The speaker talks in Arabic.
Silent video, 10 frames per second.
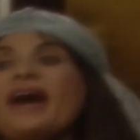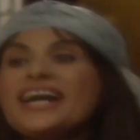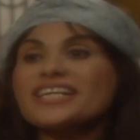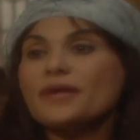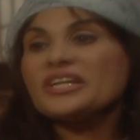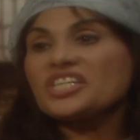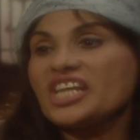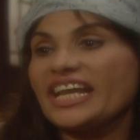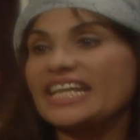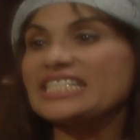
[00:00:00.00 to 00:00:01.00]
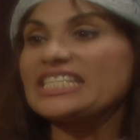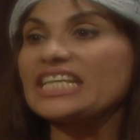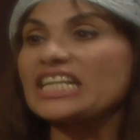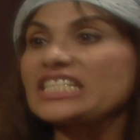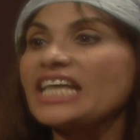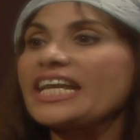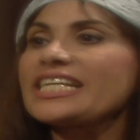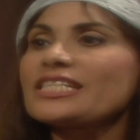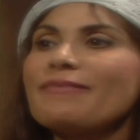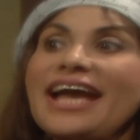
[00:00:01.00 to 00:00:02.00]
ما حرمتش يا خنزيره الظهر
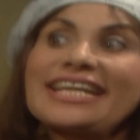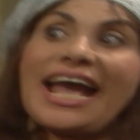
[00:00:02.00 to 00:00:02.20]
جسمها